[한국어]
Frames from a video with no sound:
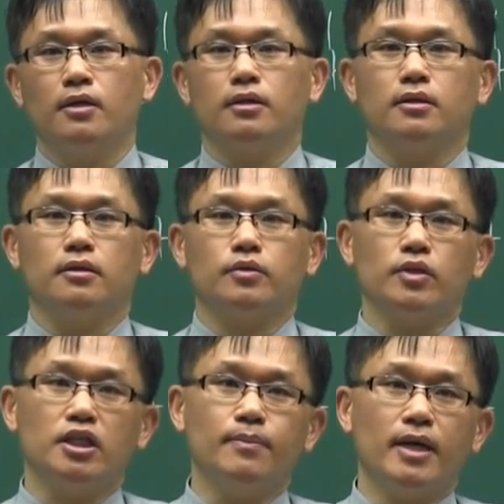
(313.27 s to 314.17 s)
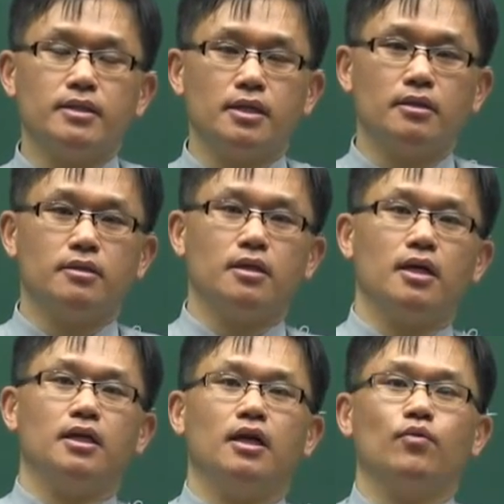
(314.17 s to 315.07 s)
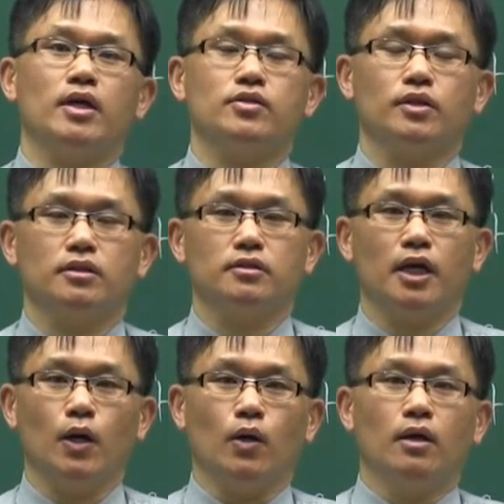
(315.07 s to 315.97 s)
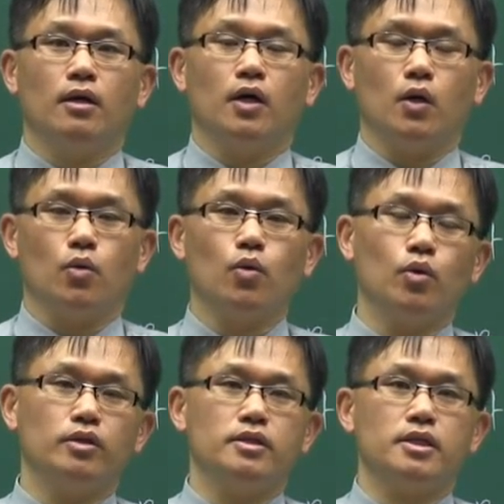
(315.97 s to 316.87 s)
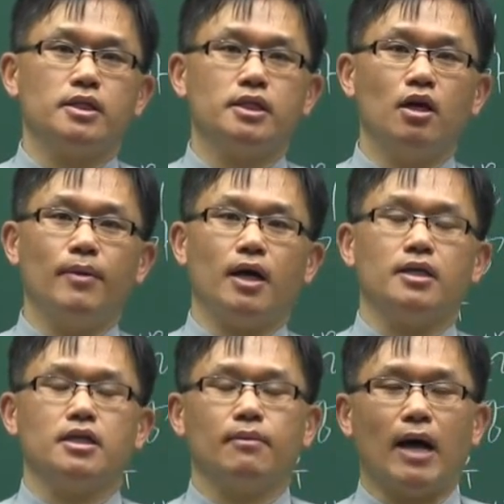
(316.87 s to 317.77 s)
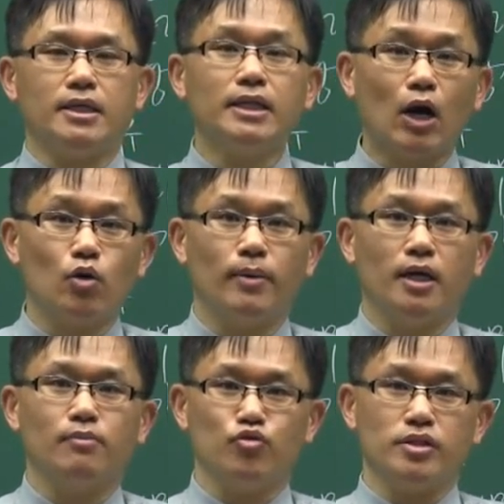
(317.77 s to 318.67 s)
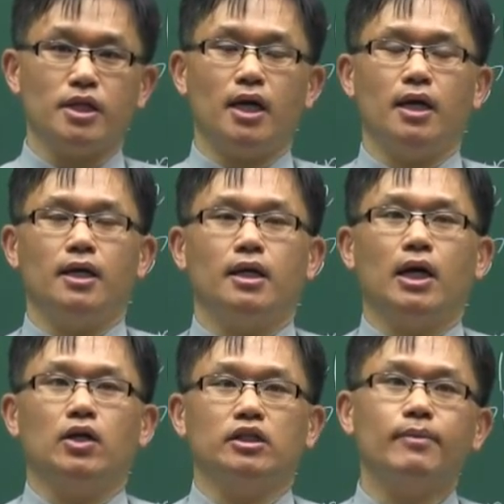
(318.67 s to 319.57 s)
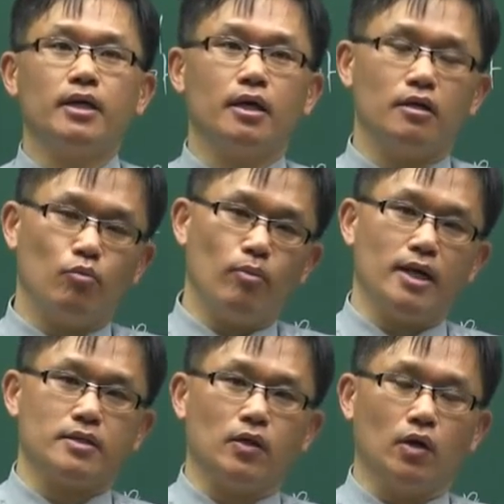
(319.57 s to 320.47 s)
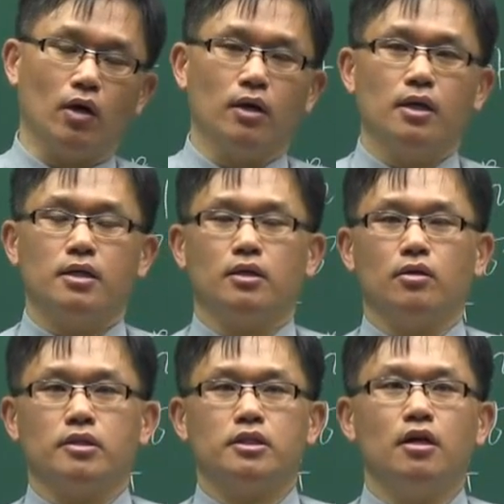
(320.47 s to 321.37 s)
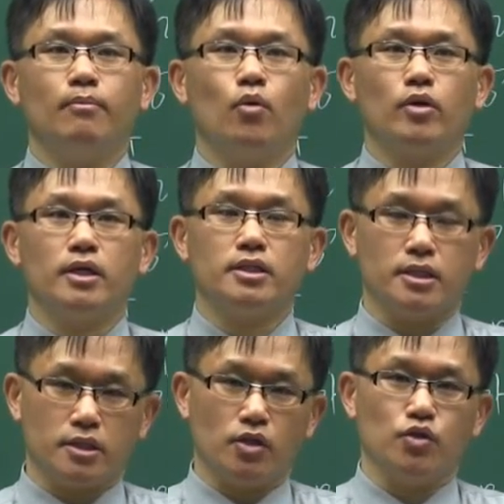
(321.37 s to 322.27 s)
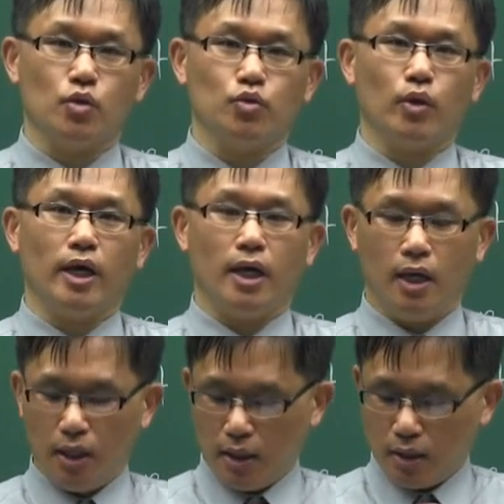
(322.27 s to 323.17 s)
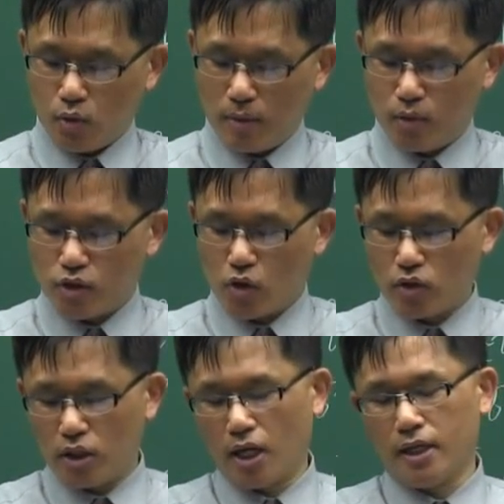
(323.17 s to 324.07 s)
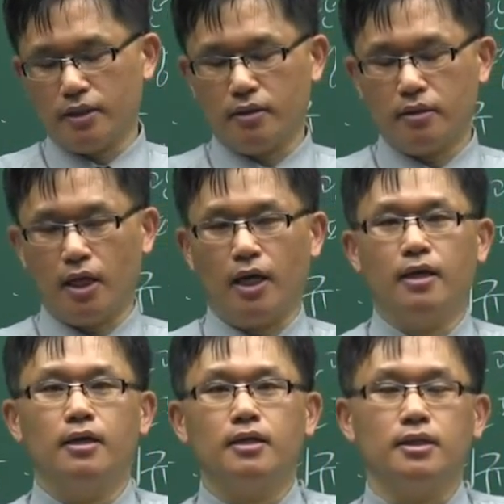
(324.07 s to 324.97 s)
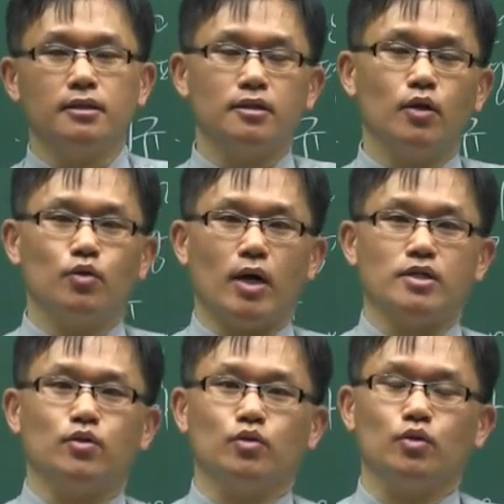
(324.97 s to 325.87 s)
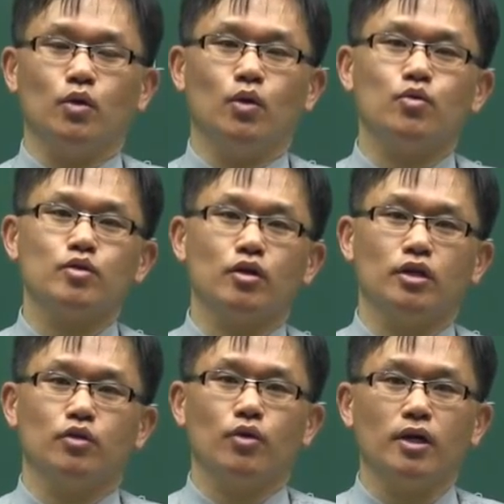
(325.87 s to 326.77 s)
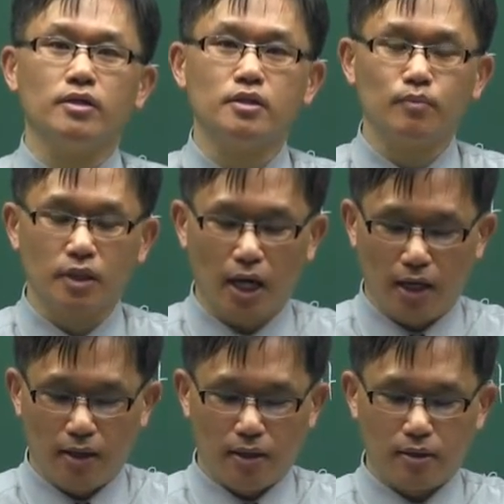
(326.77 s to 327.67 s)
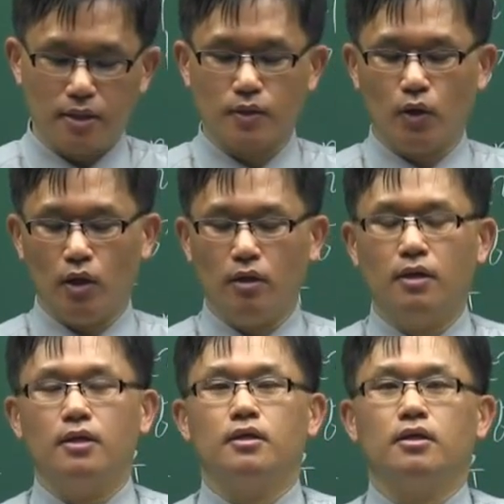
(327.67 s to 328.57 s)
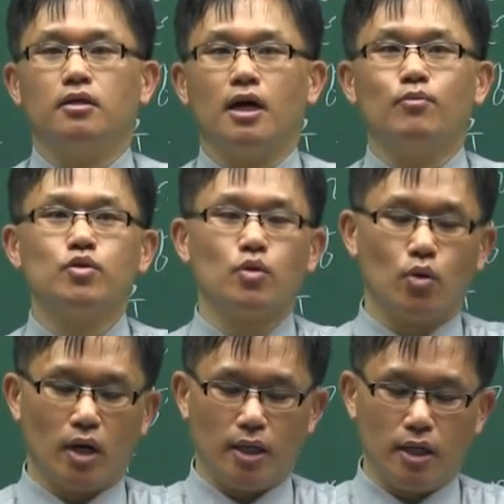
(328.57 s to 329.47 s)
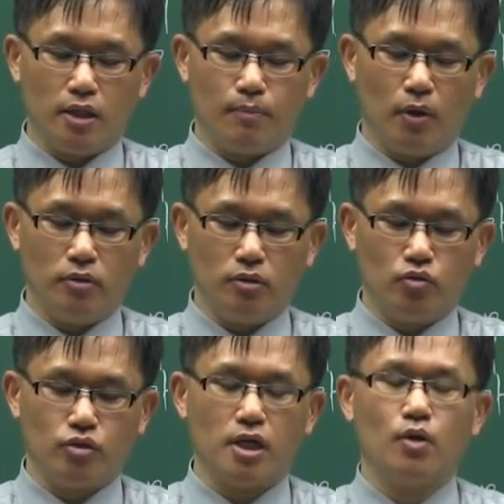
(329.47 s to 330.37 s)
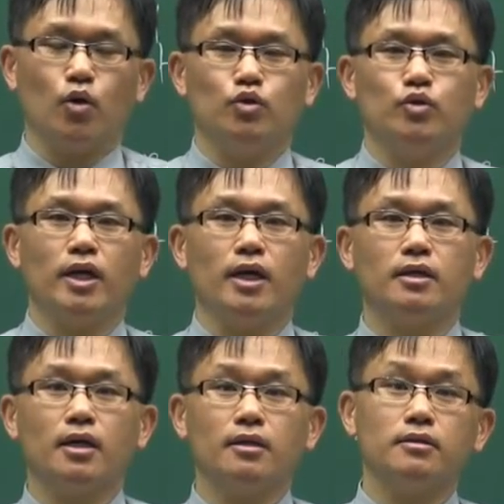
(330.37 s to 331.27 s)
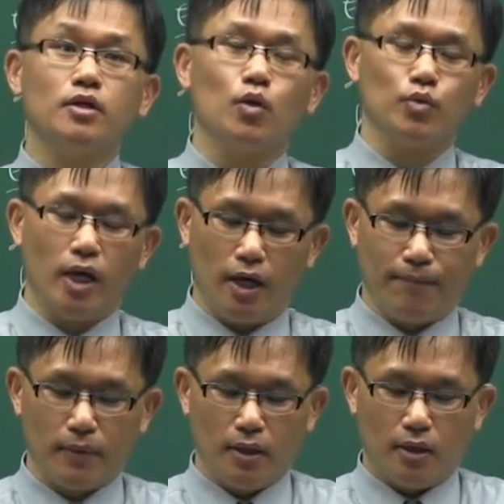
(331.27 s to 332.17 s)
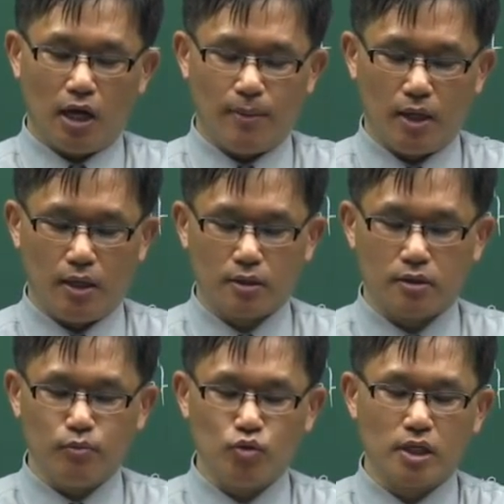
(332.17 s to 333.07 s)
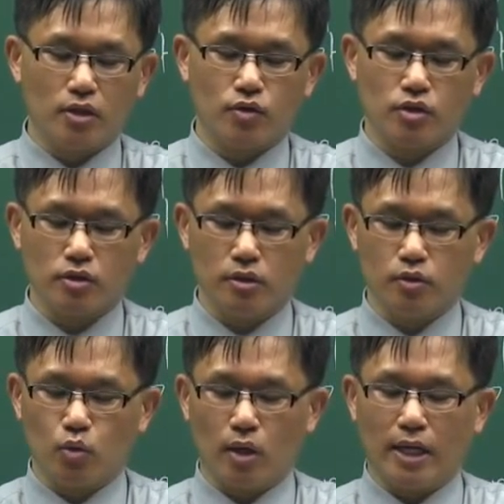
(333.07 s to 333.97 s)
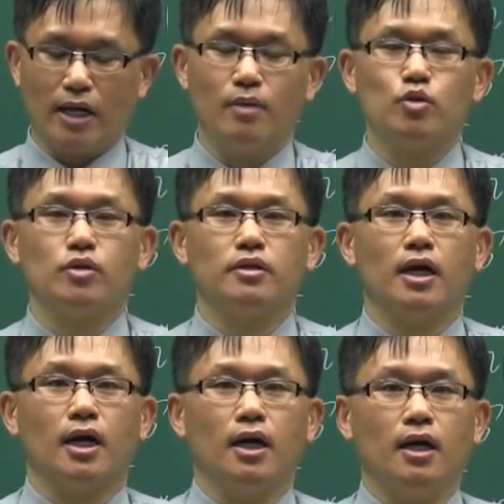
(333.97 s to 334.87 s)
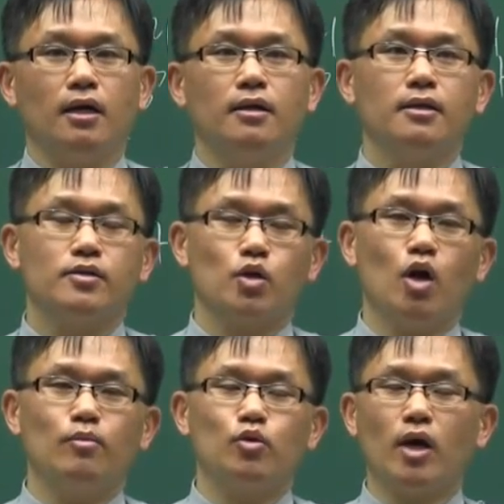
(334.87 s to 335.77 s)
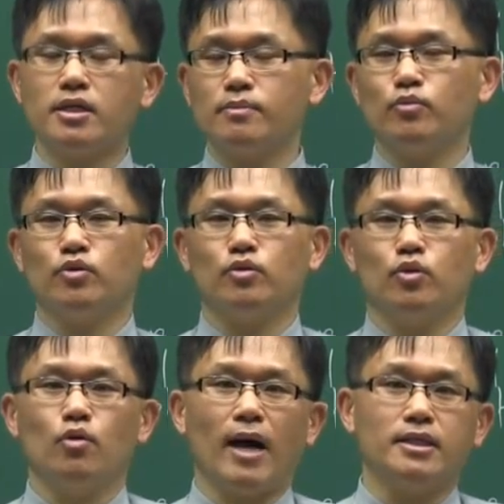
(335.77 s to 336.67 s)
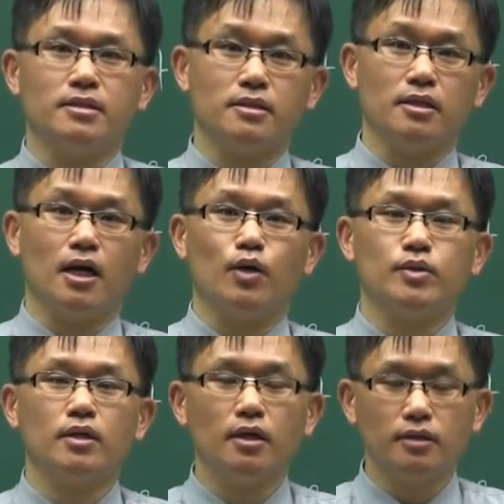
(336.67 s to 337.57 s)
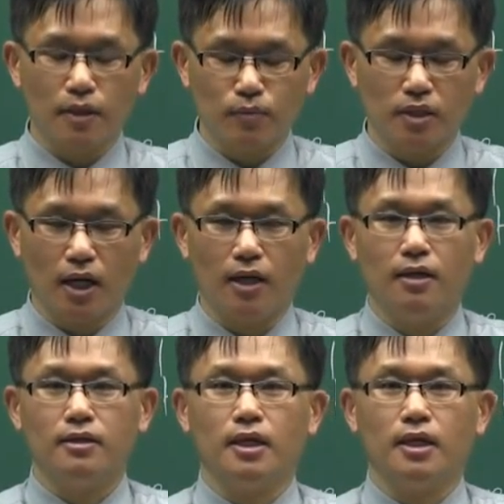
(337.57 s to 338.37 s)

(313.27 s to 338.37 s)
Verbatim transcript: 어, 또 200제 특강이라는 과정이 있는데요. 어, 그거는 이제 시험에 가장 많이 나올 만한 문제 어, 200개를 뽑아서 어, 시험 보기 직전 정도에 또 한번 정리를 하는 예 어, 그런 과정들로 구성이 되어 있습니다. 그래서 어, 아무쪼록 간에 이 펀드 투자 권유 대행인 같은 경우에 아마 금융 자격증을 그동안 안 해보셨다가 처음으로 하신 분들도 많이 있으리라고 생각이 됩니다.